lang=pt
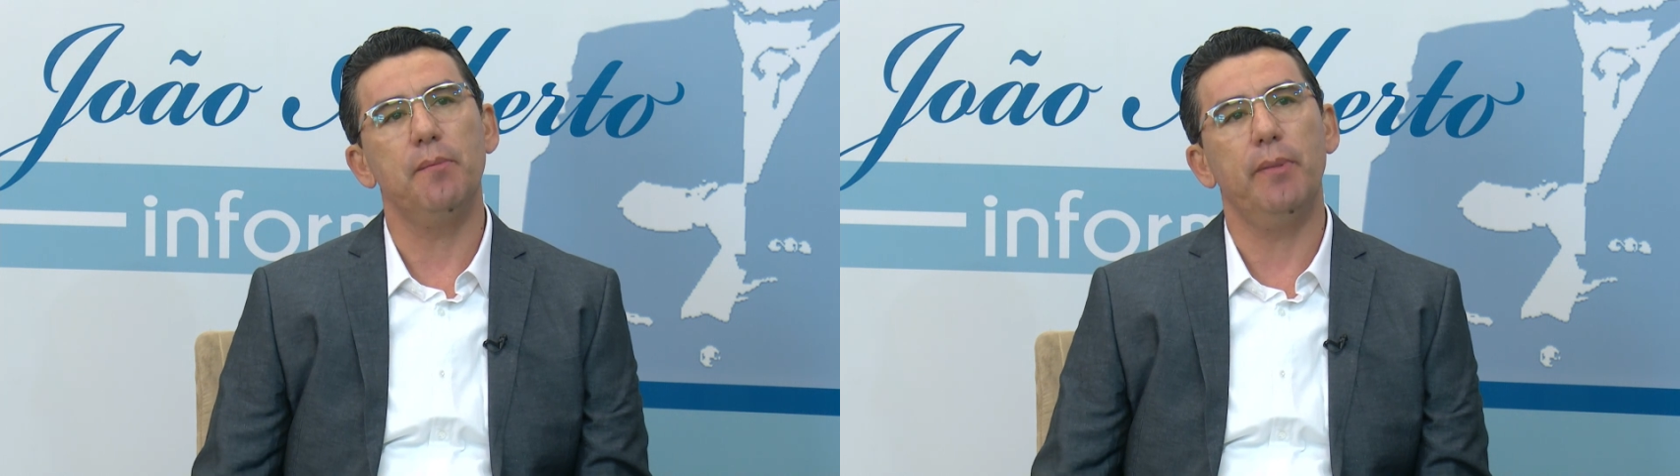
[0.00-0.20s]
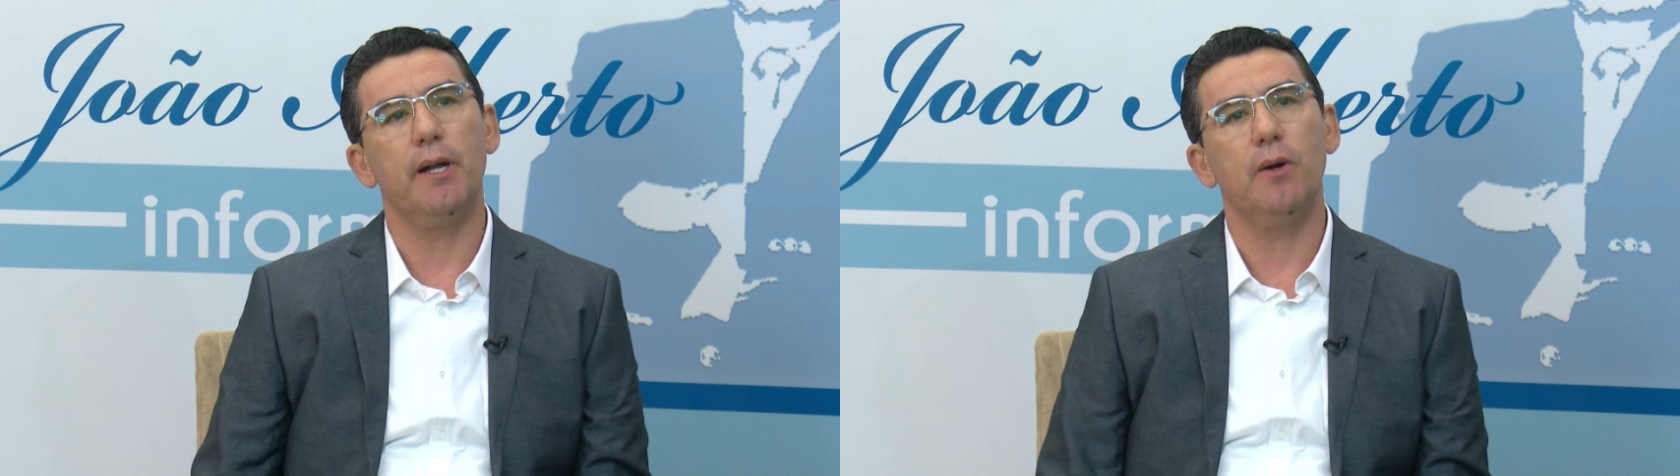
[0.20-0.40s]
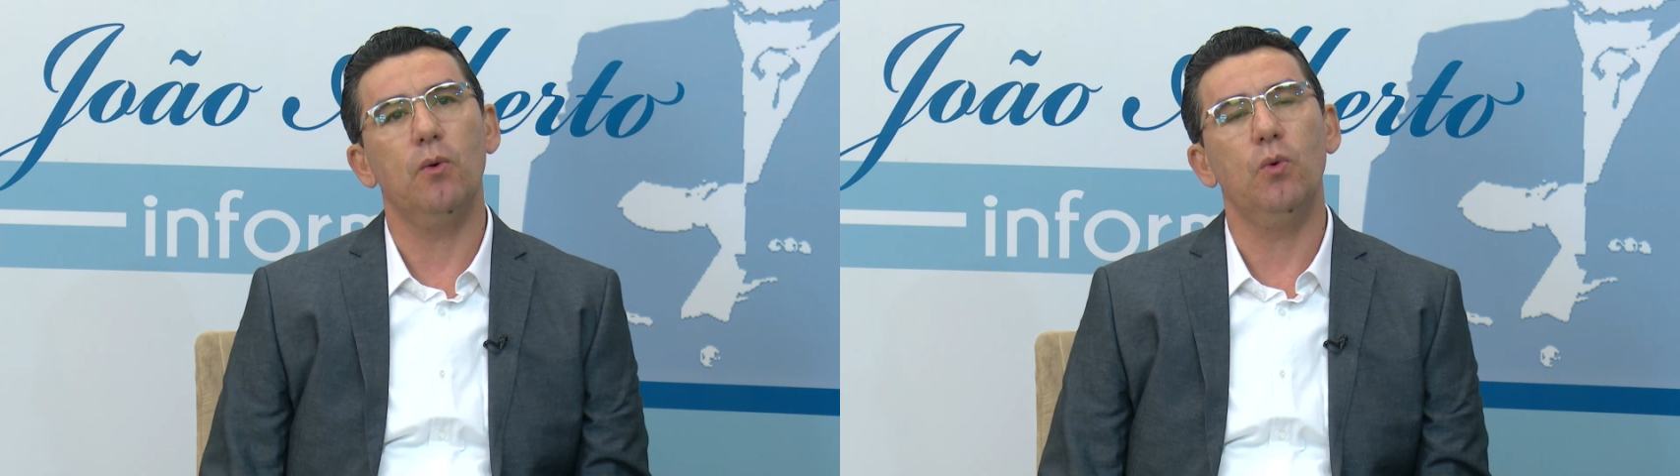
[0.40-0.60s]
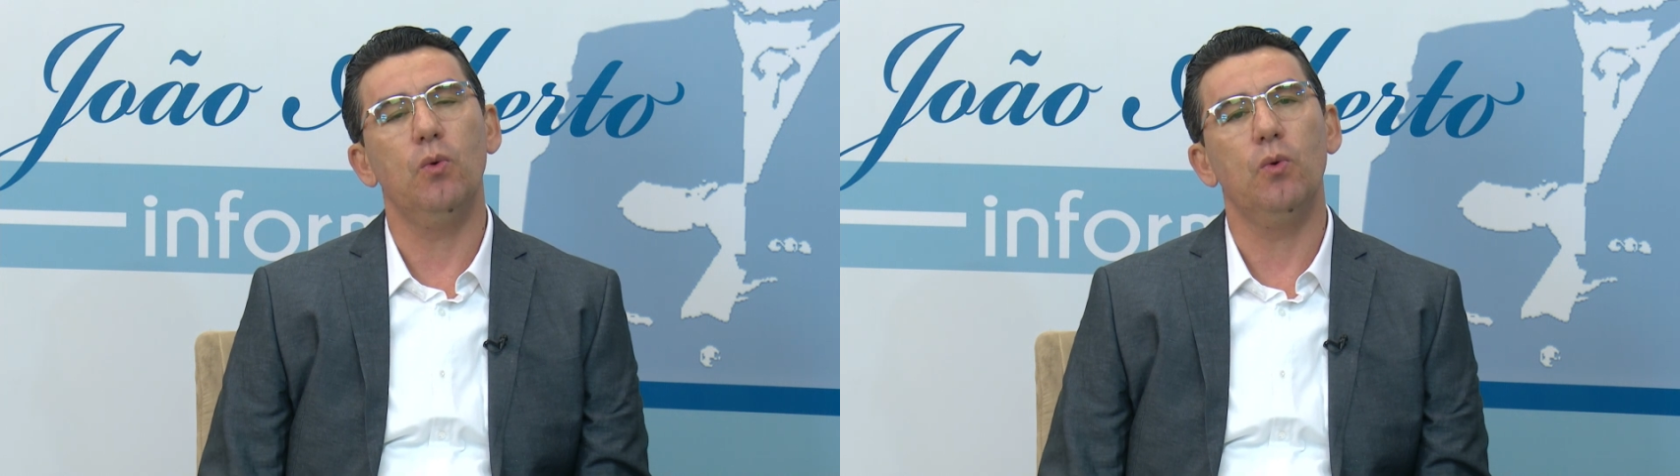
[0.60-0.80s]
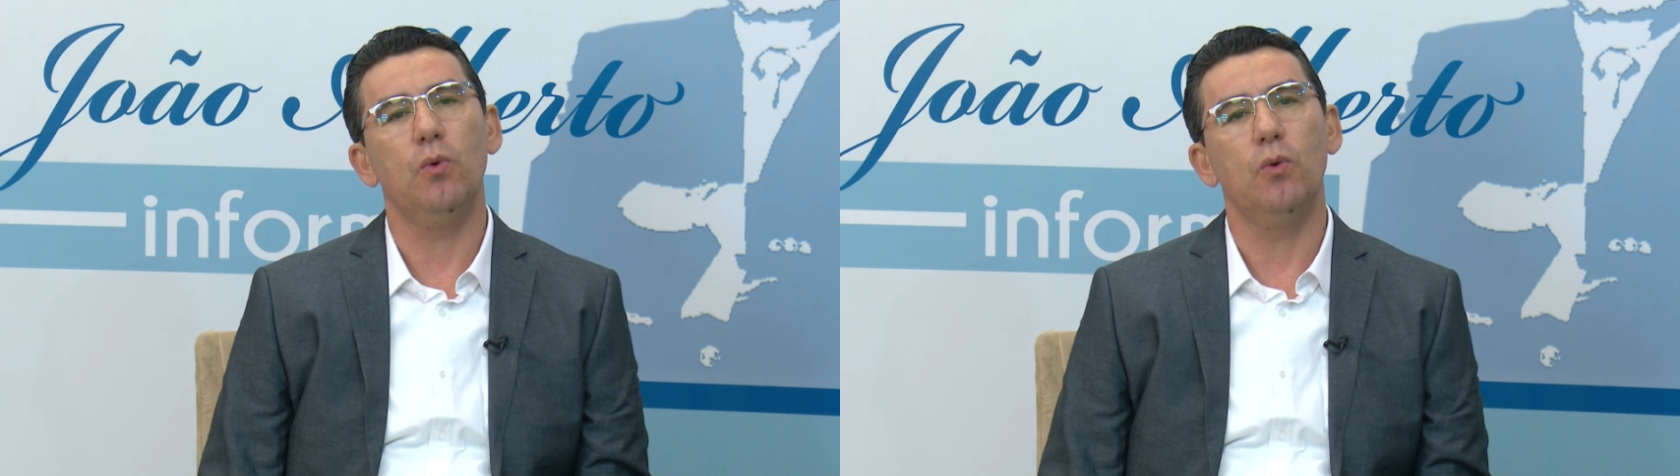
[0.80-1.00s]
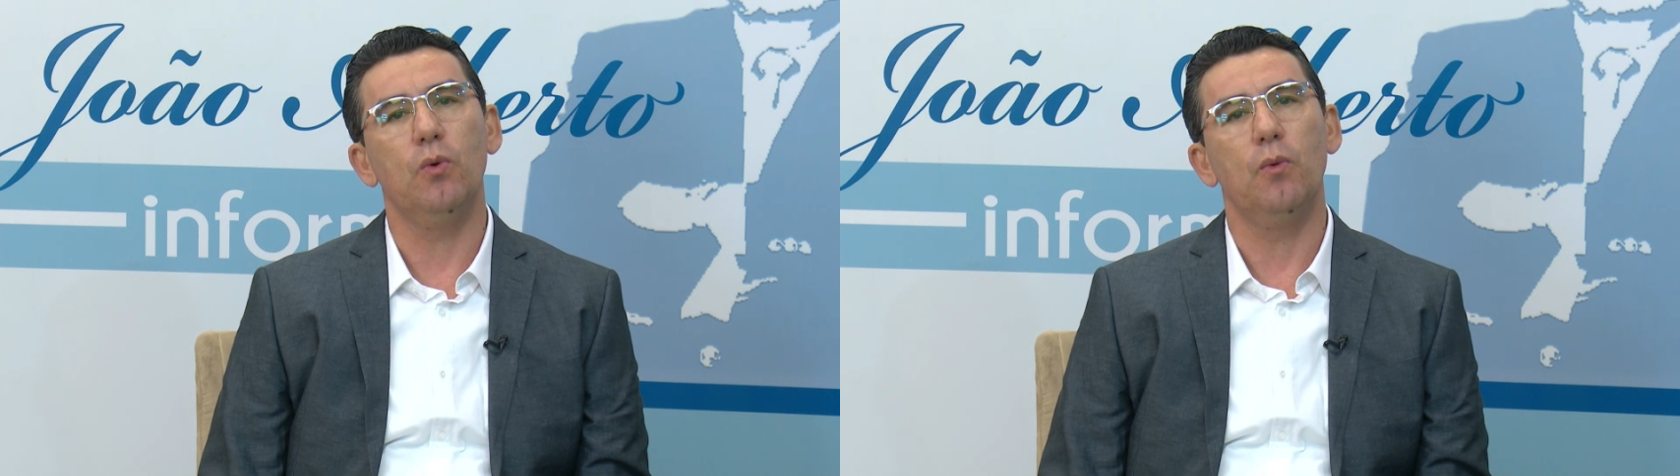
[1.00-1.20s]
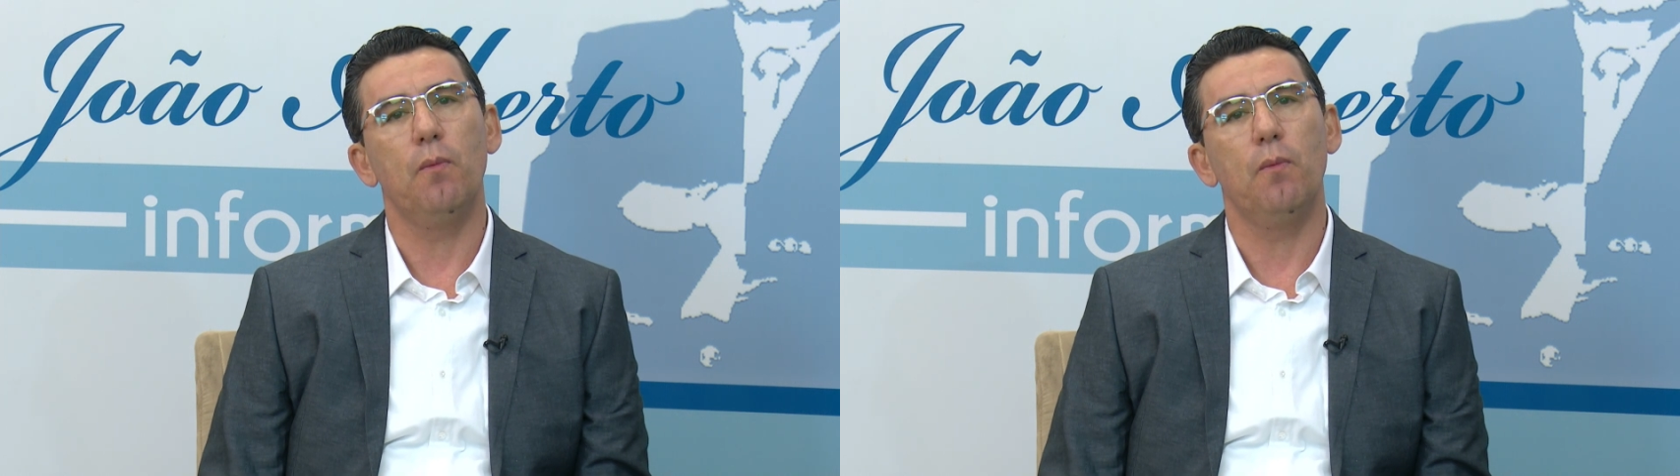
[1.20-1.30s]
para o